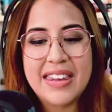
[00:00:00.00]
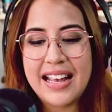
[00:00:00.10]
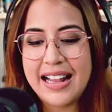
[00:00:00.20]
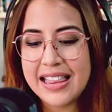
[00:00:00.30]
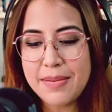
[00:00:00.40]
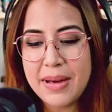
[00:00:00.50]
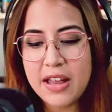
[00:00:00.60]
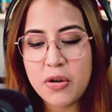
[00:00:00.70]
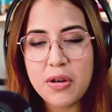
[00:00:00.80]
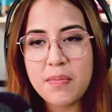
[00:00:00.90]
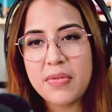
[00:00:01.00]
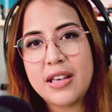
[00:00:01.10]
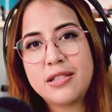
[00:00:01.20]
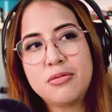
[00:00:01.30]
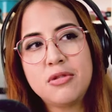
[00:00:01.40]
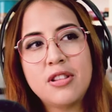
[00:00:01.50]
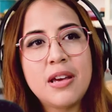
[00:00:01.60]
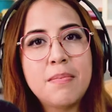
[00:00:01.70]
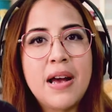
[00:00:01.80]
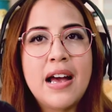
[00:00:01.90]
el tema de hoy es un
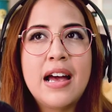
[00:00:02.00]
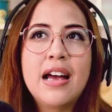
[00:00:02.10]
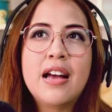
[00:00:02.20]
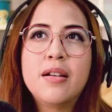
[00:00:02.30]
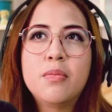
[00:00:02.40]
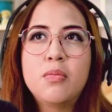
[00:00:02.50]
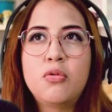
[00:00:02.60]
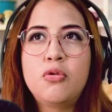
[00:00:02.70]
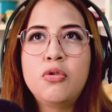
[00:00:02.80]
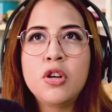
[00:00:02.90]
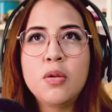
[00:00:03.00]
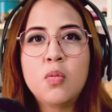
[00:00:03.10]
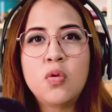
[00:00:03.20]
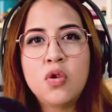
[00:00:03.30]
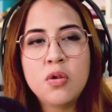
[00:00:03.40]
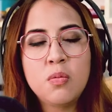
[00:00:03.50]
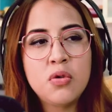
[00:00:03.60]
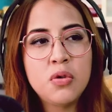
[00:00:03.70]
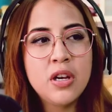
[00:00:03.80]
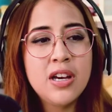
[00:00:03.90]
tema muy, muy,
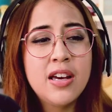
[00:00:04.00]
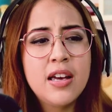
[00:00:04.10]
muy